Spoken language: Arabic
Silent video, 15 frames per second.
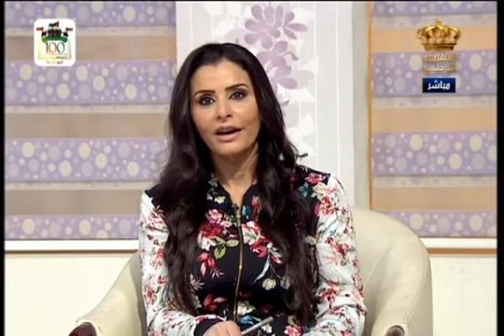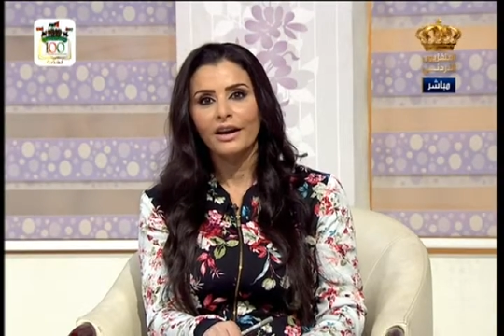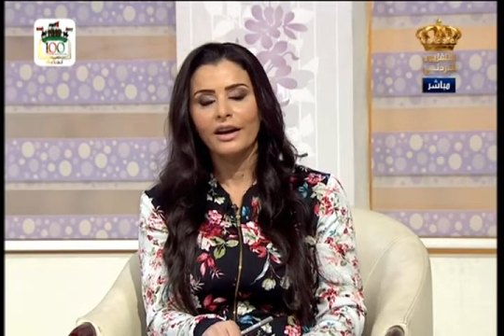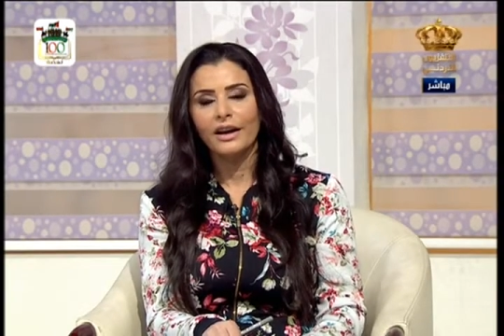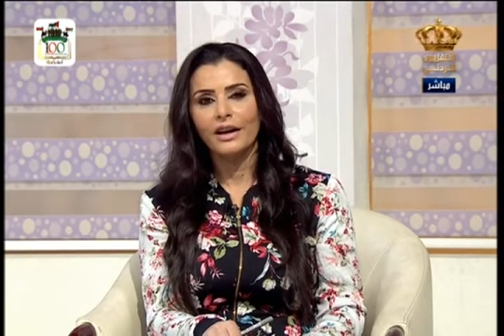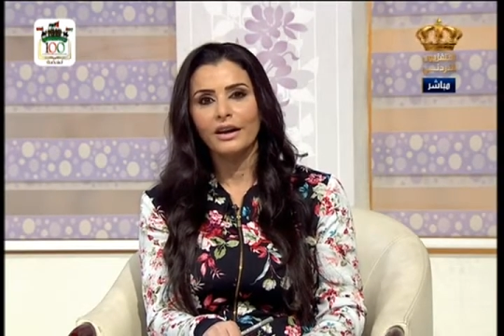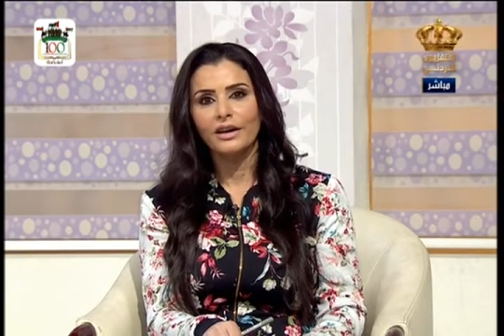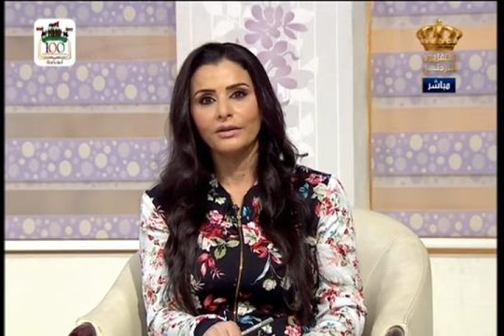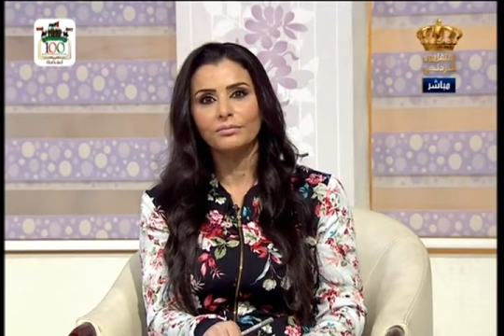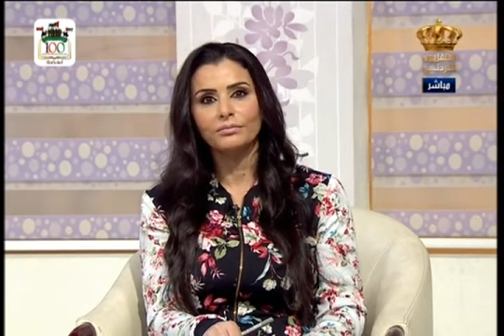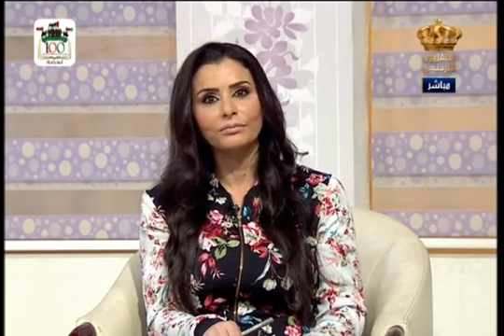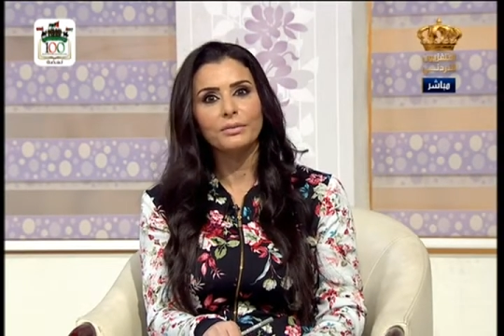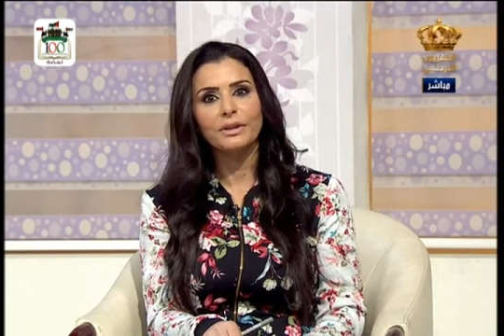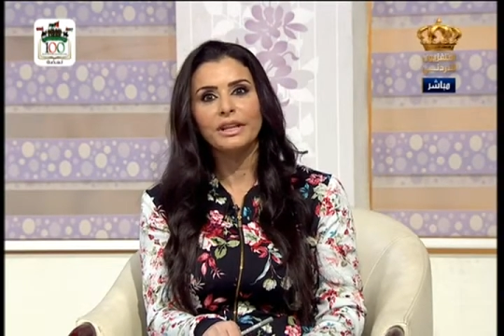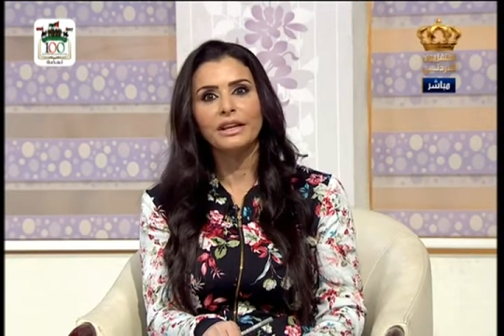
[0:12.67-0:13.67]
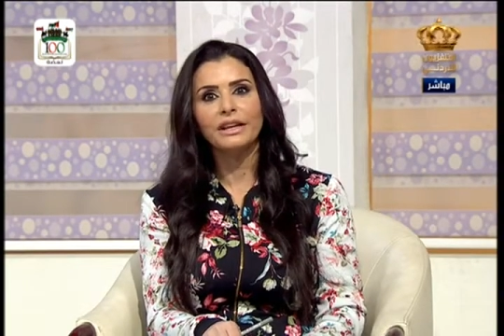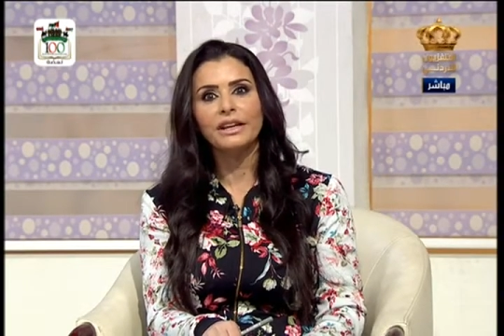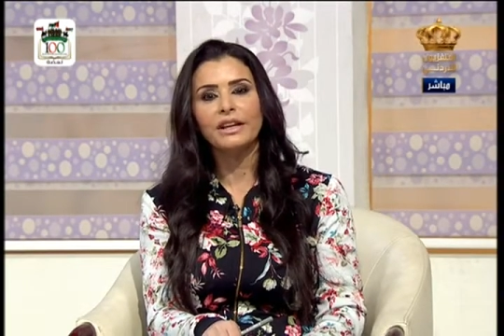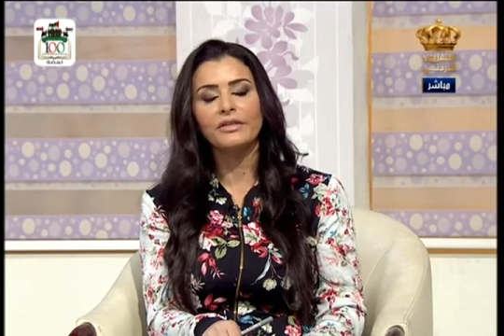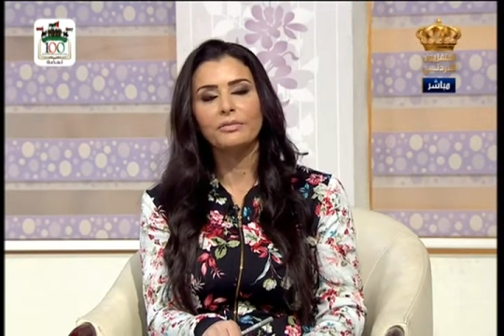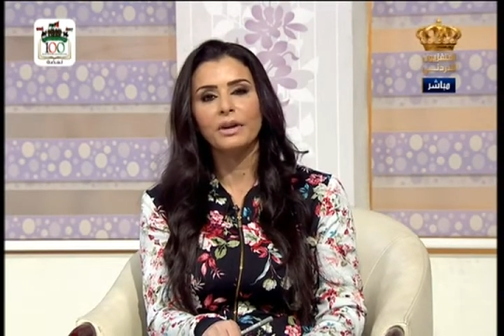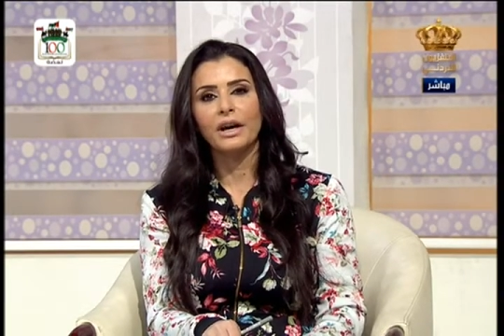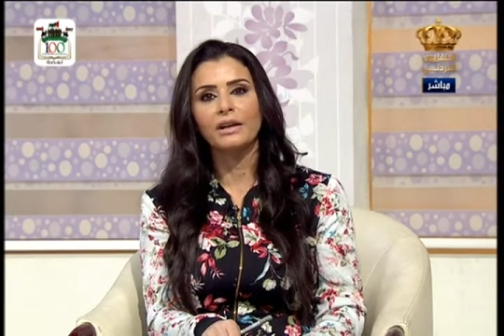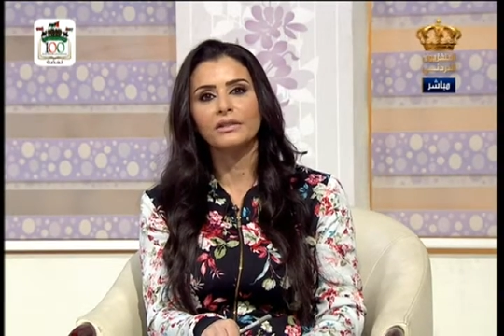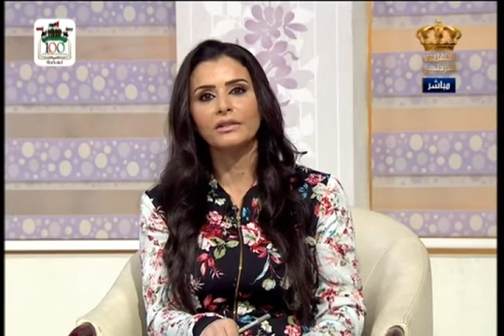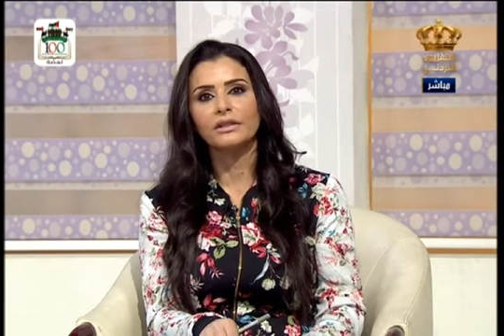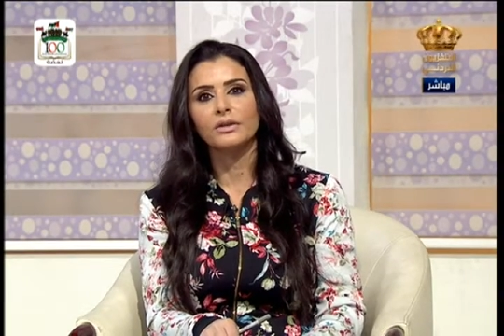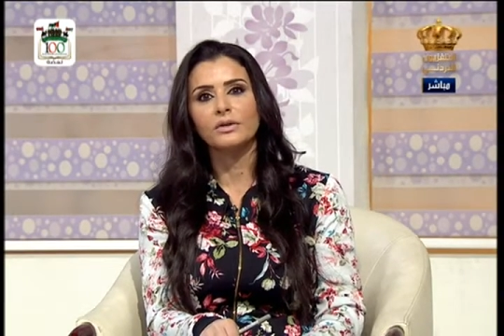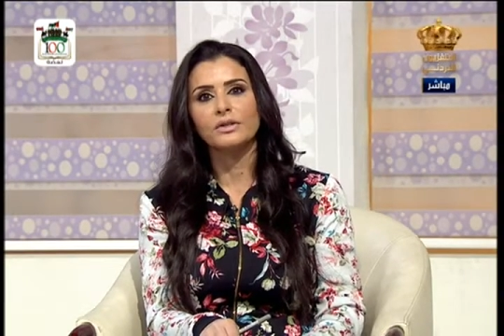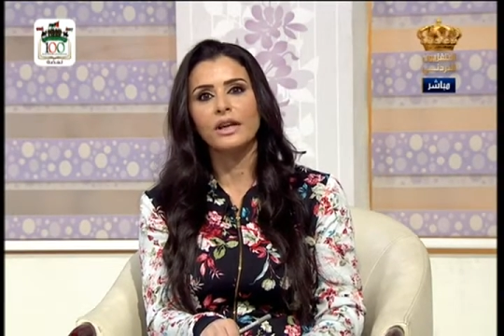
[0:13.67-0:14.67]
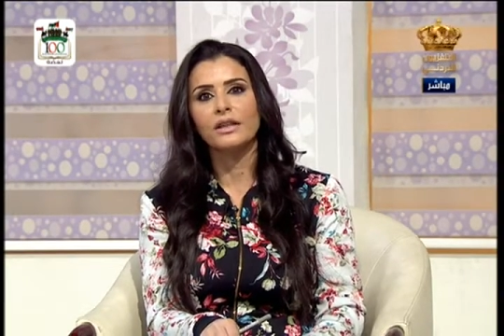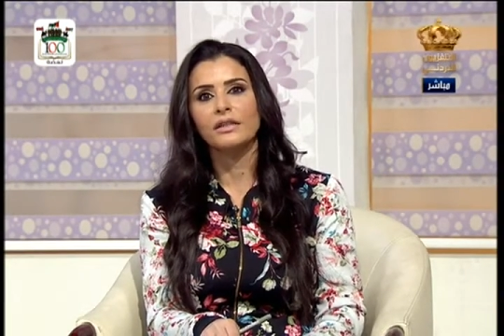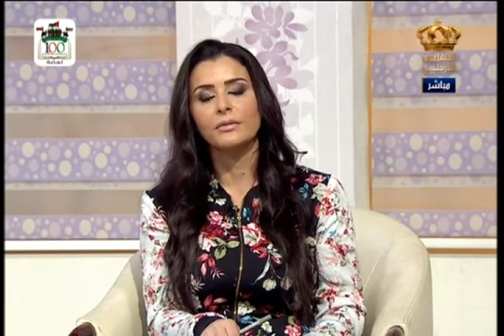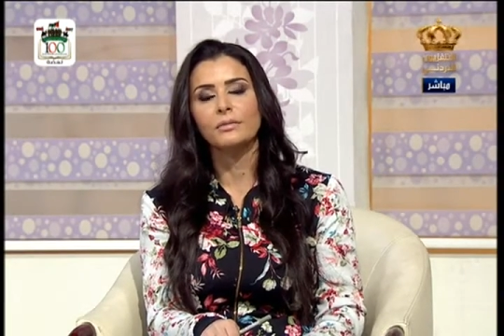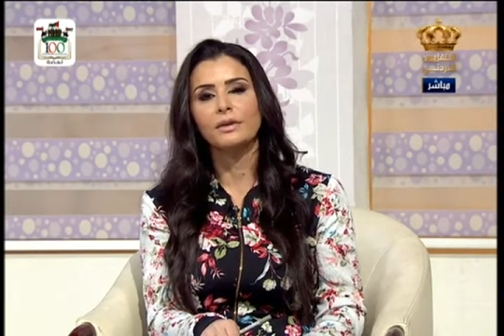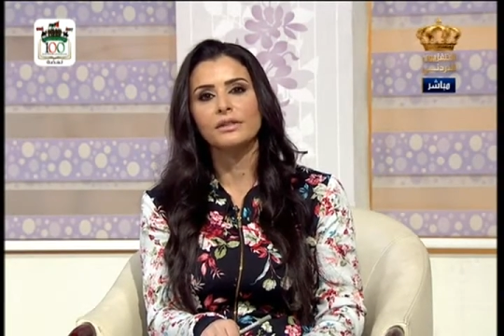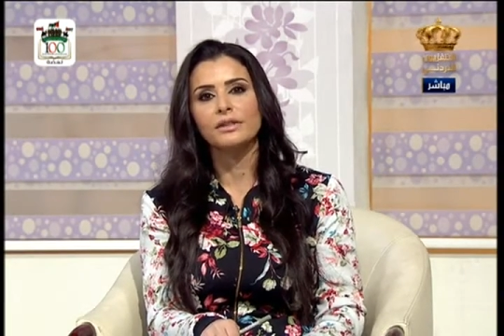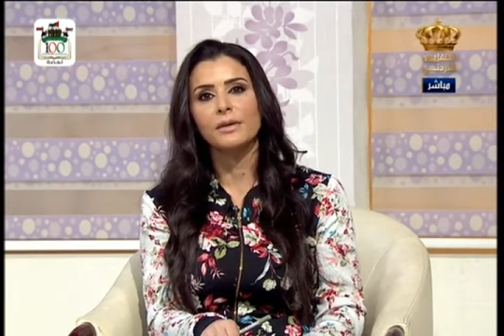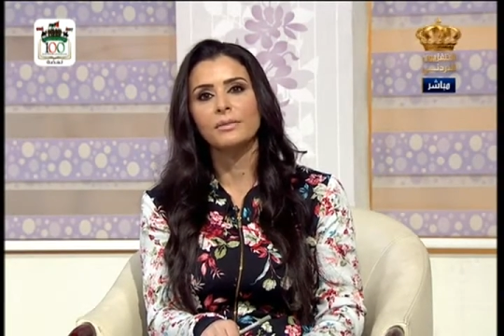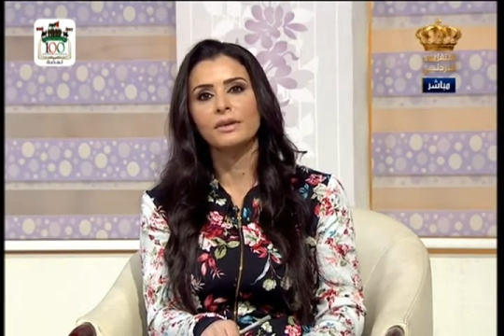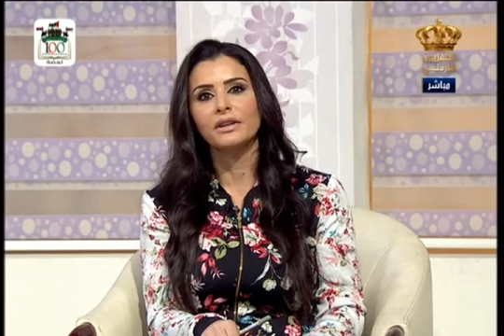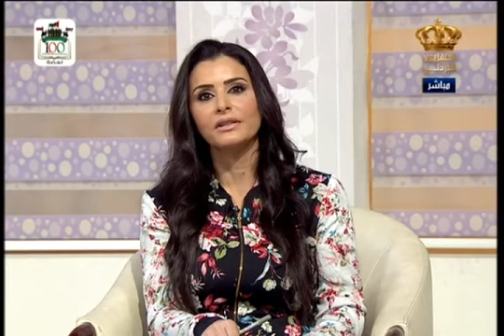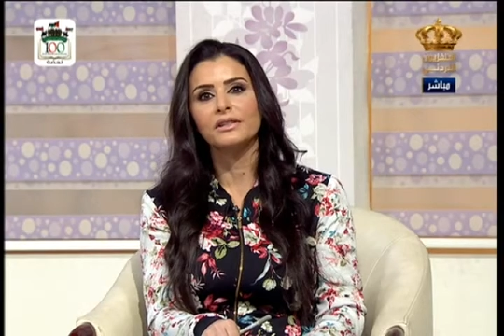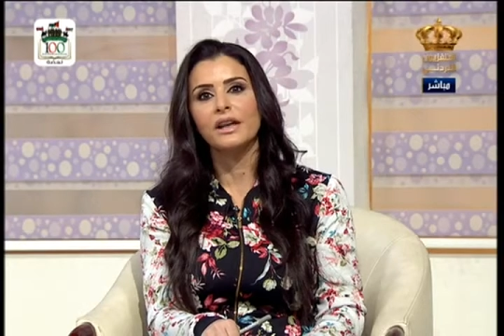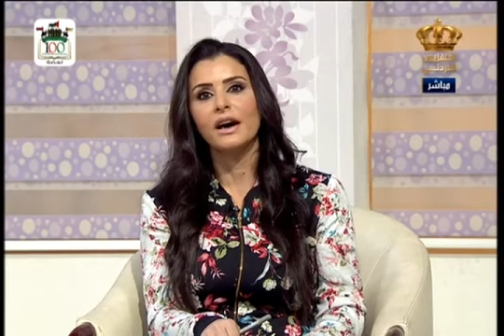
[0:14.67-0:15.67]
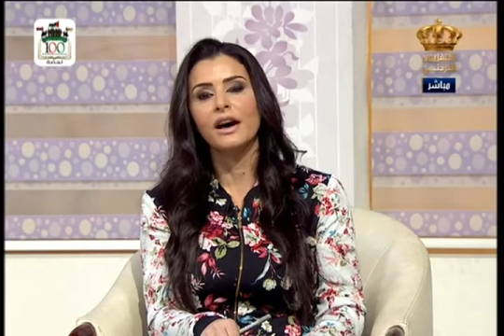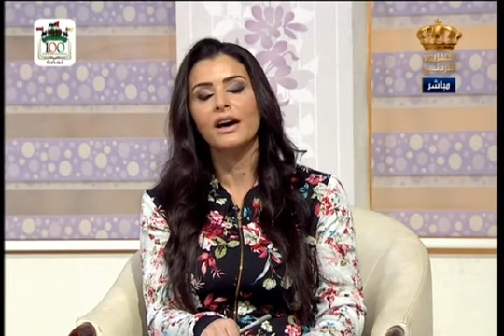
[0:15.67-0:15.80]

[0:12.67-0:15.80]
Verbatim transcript: آه، بدنا نعرف من حضرتك استاذ سمير اذا